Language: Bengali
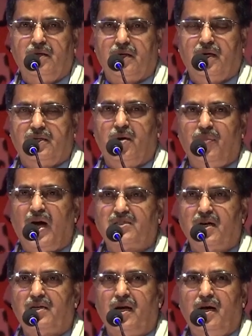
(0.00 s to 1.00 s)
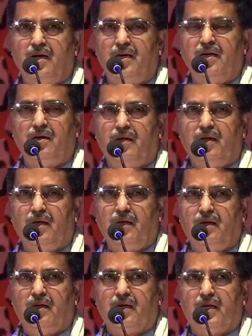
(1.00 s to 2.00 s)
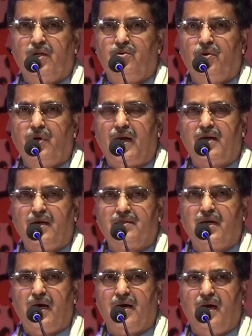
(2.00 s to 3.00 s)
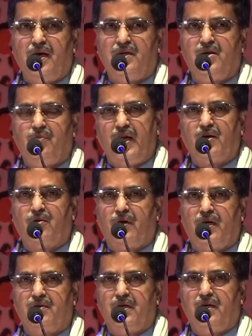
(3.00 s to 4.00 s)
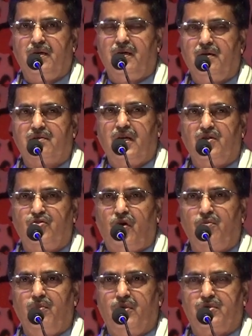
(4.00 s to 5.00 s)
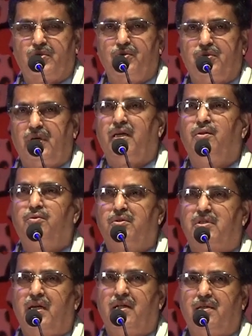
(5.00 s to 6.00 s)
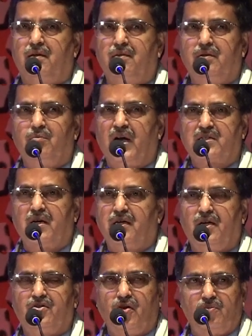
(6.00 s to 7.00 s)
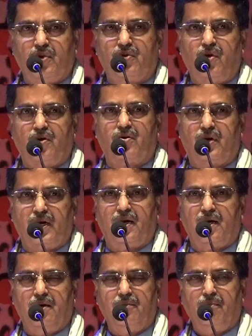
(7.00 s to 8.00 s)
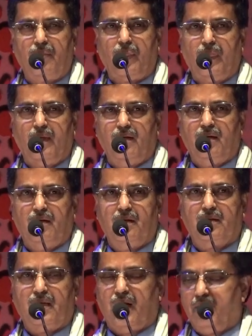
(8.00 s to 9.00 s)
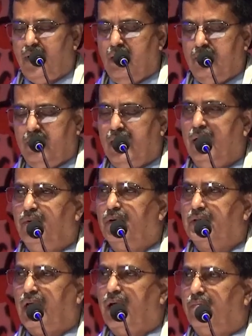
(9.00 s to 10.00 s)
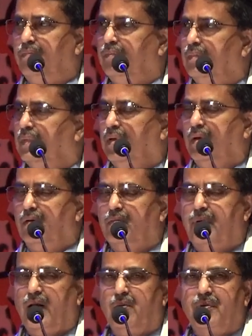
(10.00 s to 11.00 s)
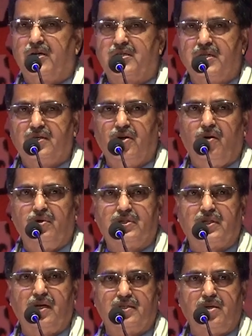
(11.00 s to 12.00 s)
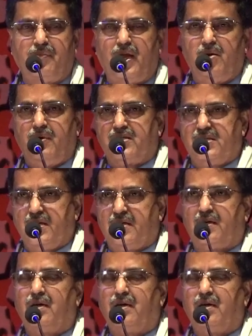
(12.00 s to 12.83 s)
কাজে ভাষাটা কিন্তু এক এক জায়গায় ডিপেন্ড করে যে সেই জন্মসূত্রে কিন্তু সে ভাষা নিয়ে জন্মগ্রহণ করেন না তার মা বাবা এবং তার পারিপার্শ্বিক যে অবস্থা সে পারিপার্শ্বিক